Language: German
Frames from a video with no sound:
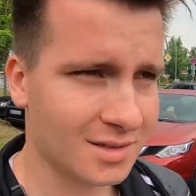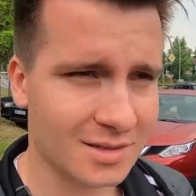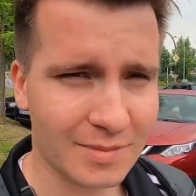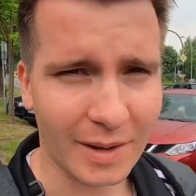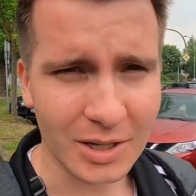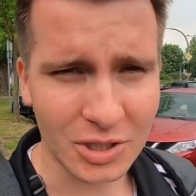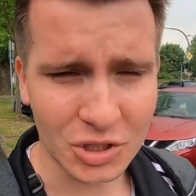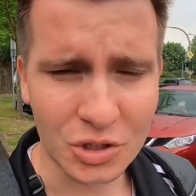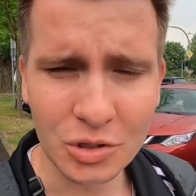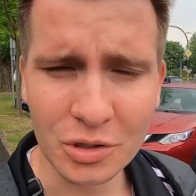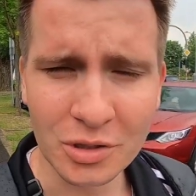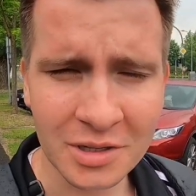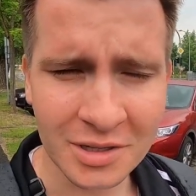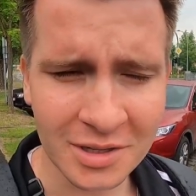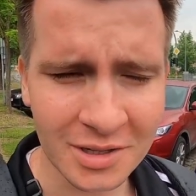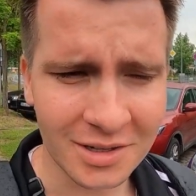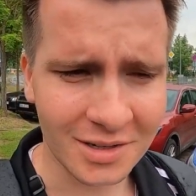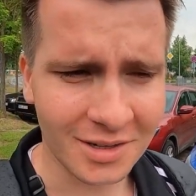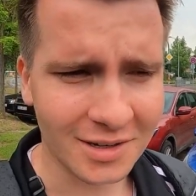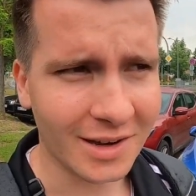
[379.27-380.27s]
Zwei
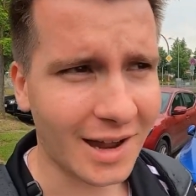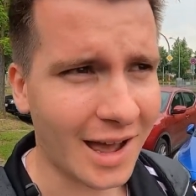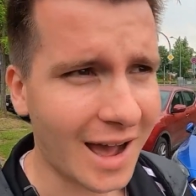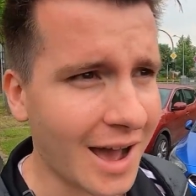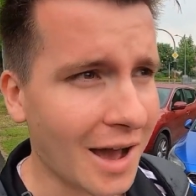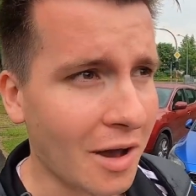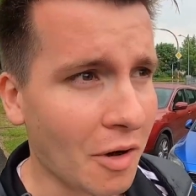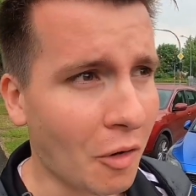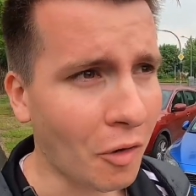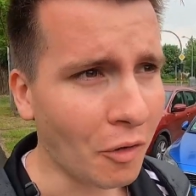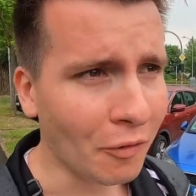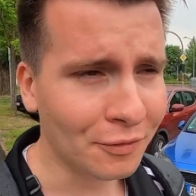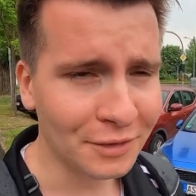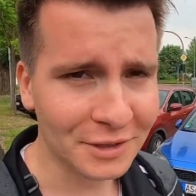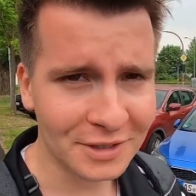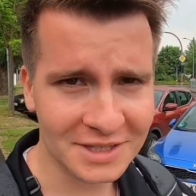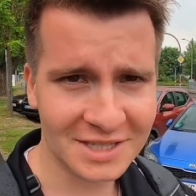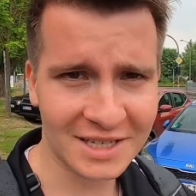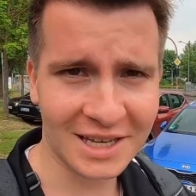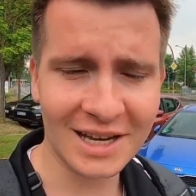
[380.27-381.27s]
Stunden nach
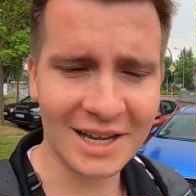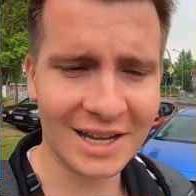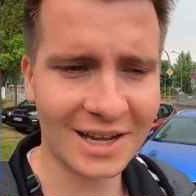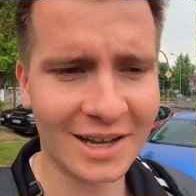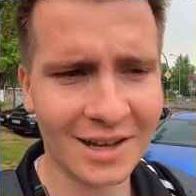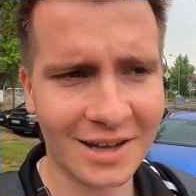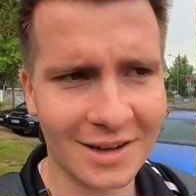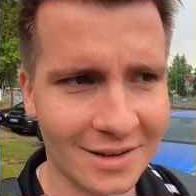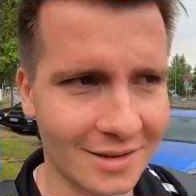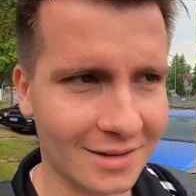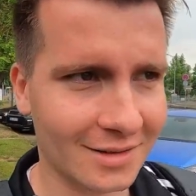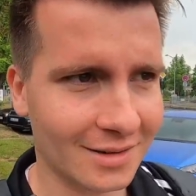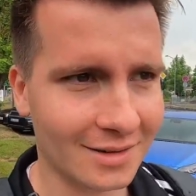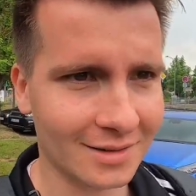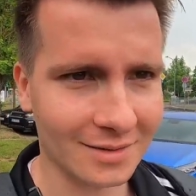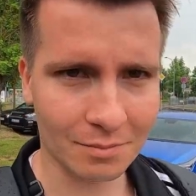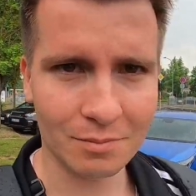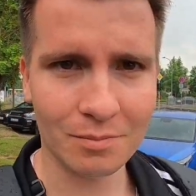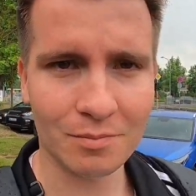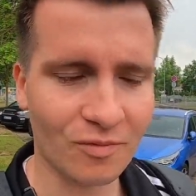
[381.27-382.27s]
offizieller
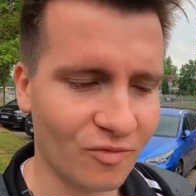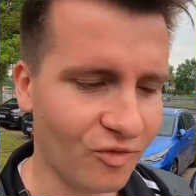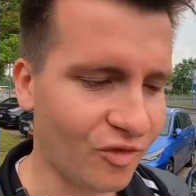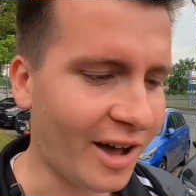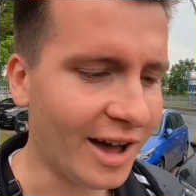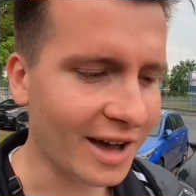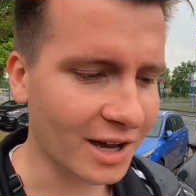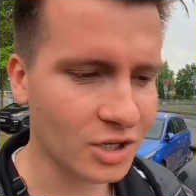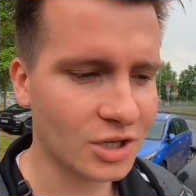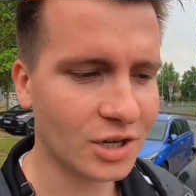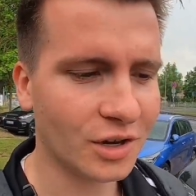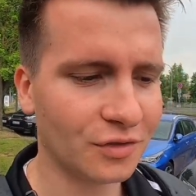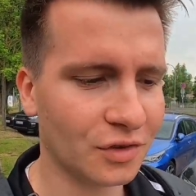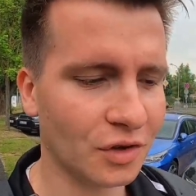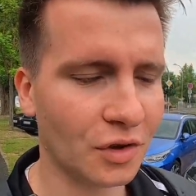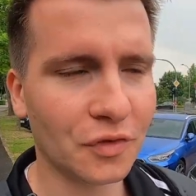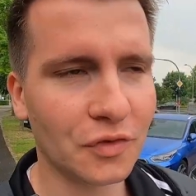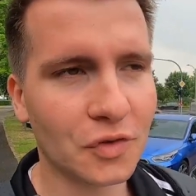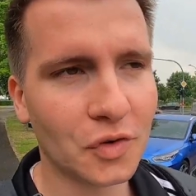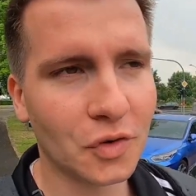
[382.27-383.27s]

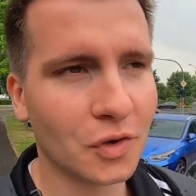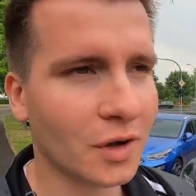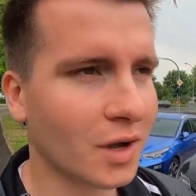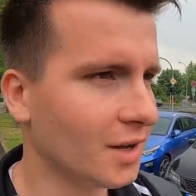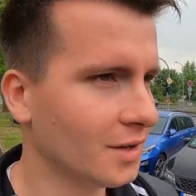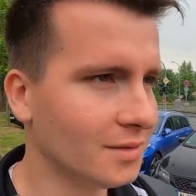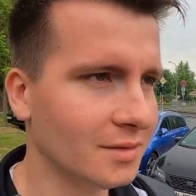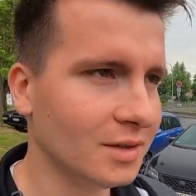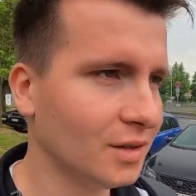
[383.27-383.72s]
Fahrgeschäftöffnung.